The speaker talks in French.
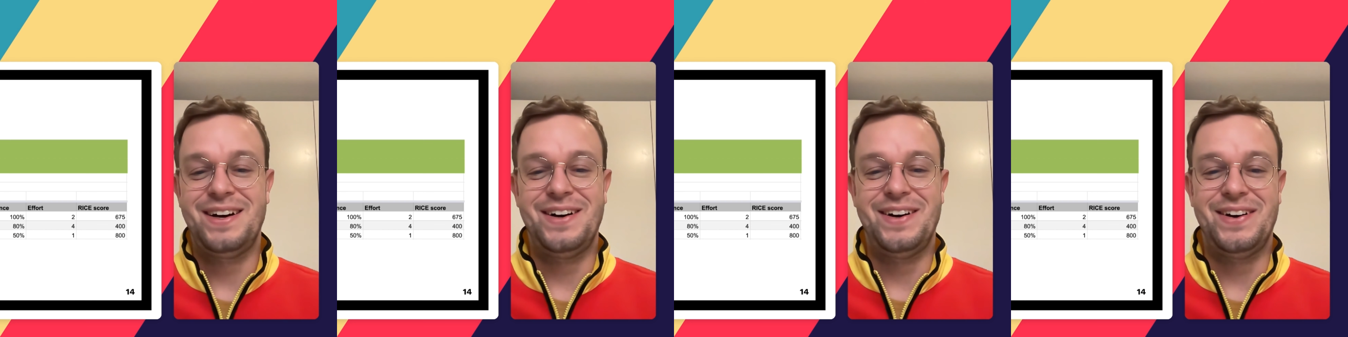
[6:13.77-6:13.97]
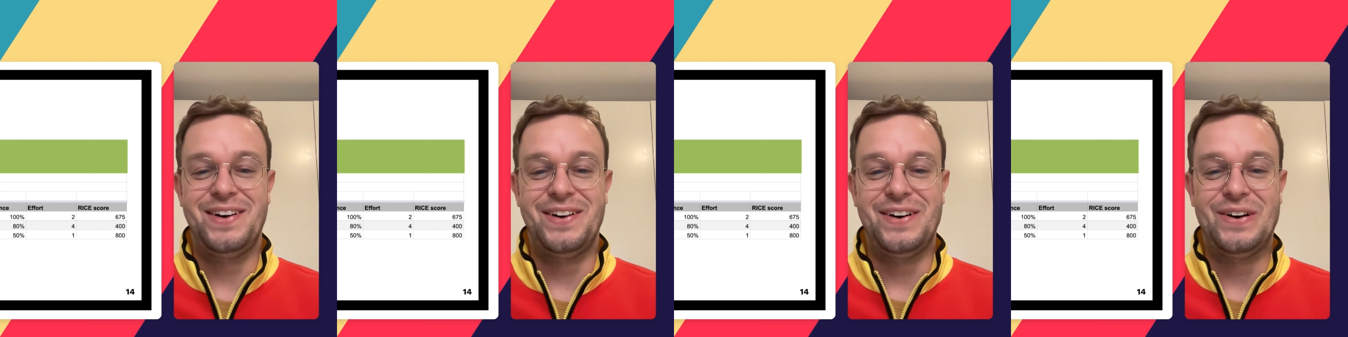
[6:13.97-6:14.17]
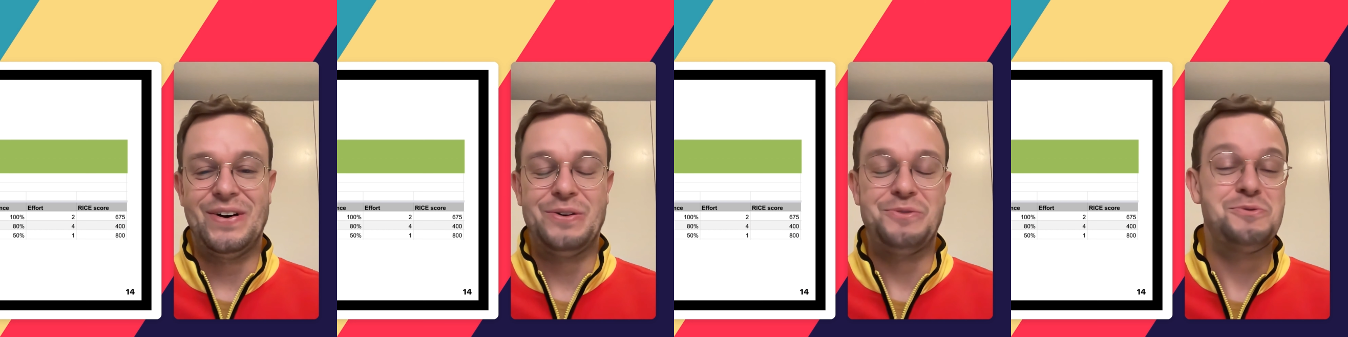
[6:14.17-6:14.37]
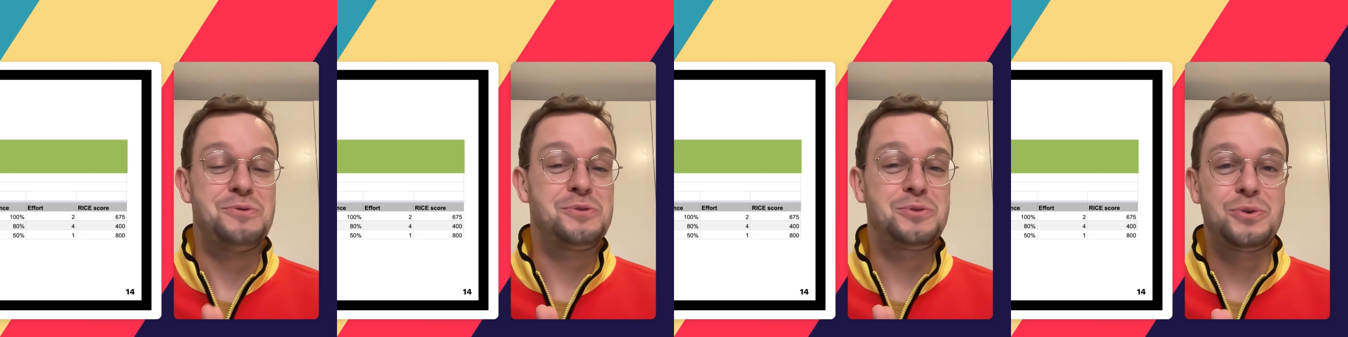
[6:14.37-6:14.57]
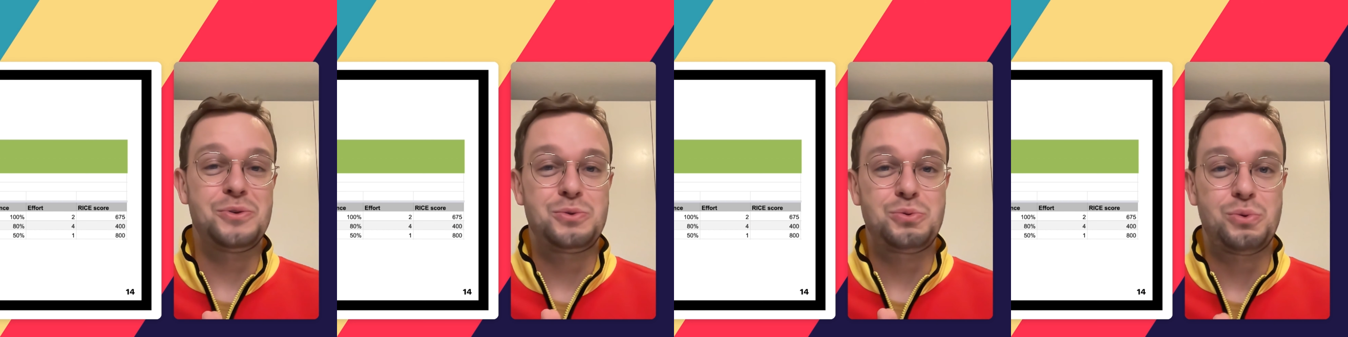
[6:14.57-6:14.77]
Euh, on
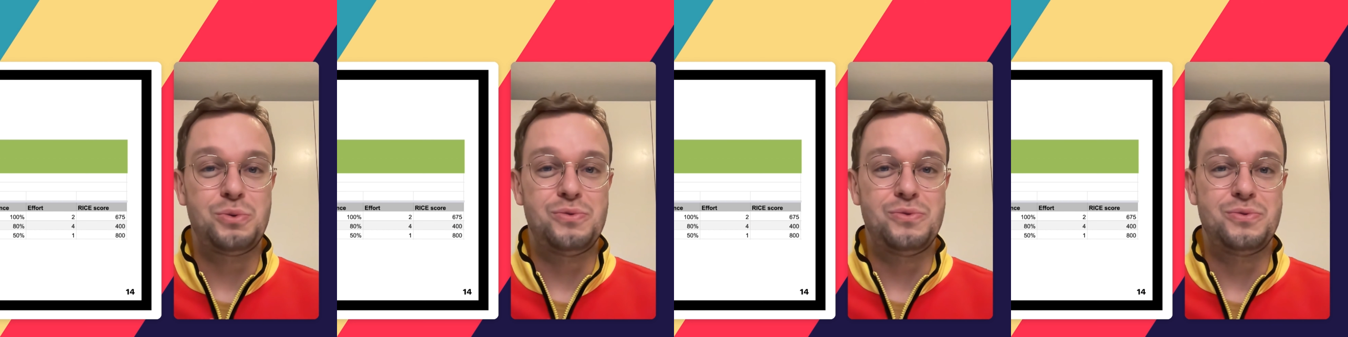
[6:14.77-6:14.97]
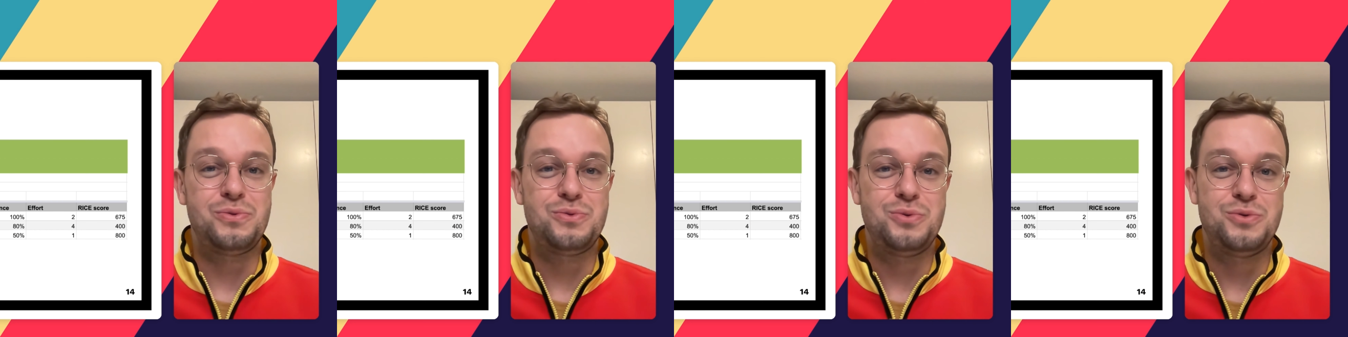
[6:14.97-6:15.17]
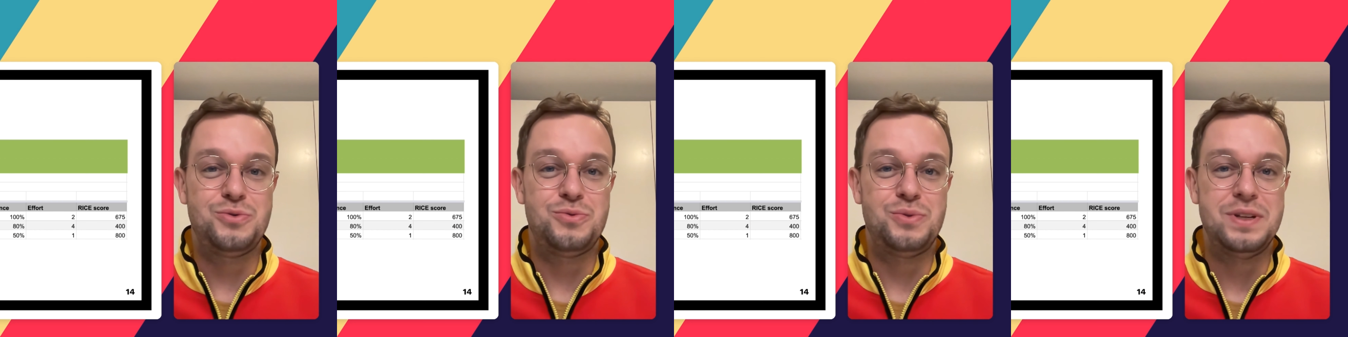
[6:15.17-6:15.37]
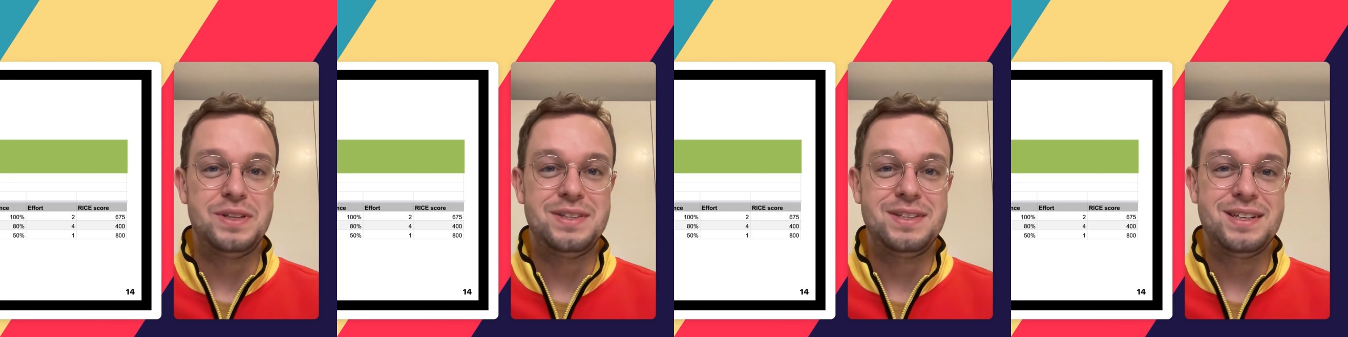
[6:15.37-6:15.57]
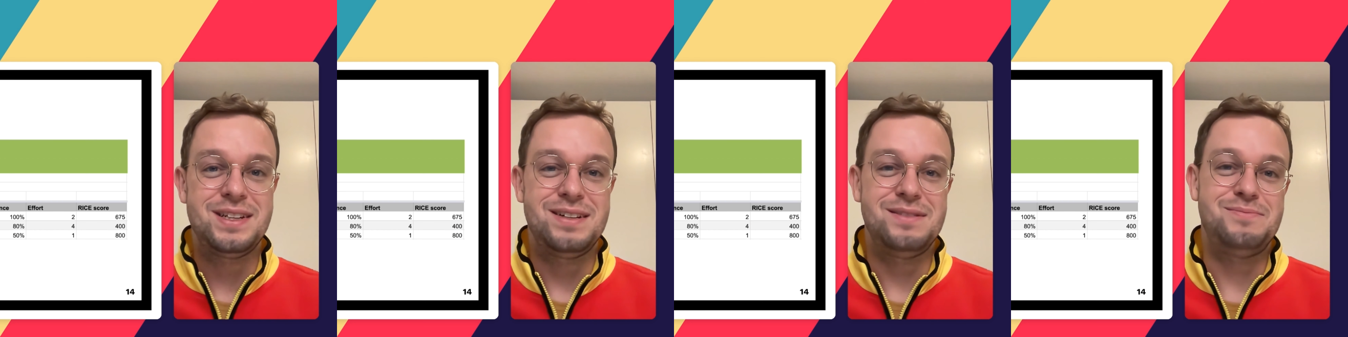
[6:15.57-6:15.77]
se retrouve tout de
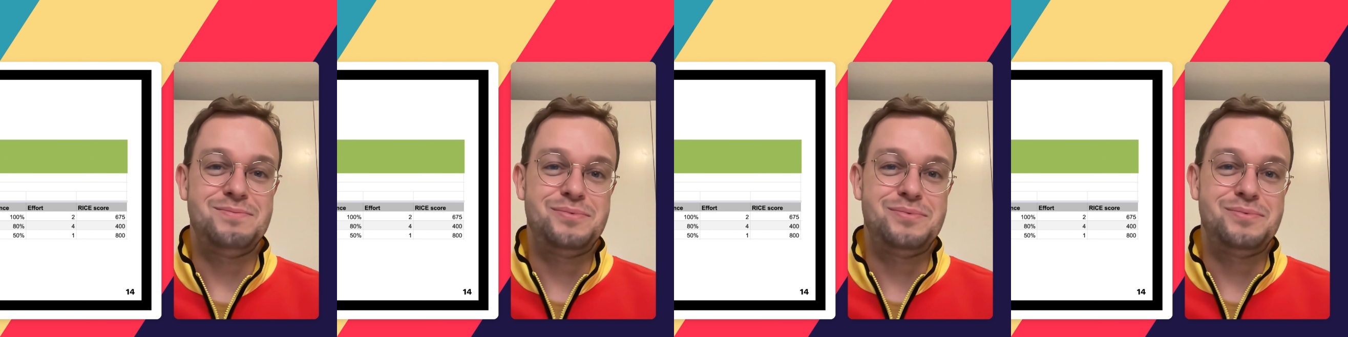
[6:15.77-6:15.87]
suite